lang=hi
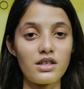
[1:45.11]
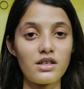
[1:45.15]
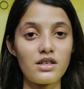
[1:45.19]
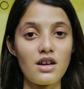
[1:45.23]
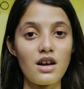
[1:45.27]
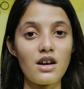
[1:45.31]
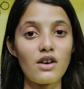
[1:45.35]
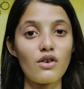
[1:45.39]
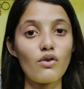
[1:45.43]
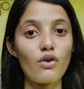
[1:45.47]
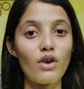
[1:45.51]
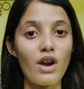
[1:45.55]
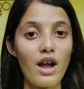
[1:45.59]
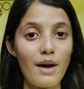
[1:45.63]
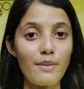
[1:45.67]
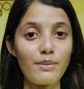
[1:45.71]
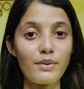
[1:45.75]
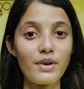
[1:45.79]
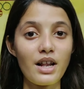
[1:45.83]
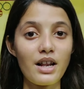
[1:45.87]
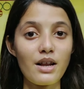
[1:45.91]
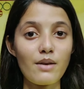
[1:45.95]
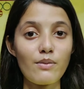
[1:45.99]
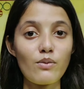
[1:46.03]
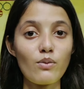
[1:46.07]
अच्छा है कोलैब
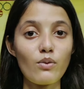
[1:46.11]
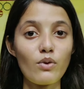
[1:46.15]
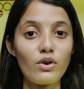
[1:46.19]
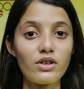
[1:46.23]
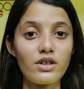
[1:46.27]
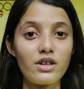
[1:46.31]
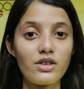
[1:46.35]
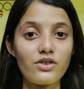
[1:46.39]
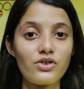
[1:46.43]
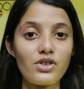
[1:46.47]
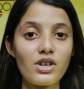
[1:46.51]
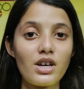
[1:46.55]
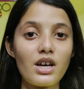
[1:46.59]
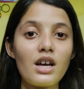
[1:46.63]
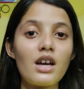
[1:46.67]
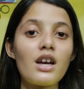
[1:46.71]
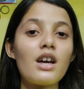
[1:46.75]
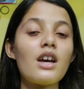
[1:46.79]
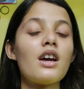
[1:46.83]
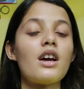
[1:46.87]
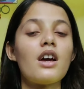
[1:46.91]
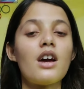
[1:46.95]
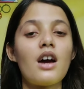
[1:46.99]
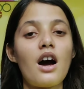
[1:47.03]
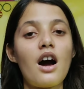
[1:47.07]
के लिए भी बहुत अच्छा
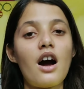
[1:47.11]
है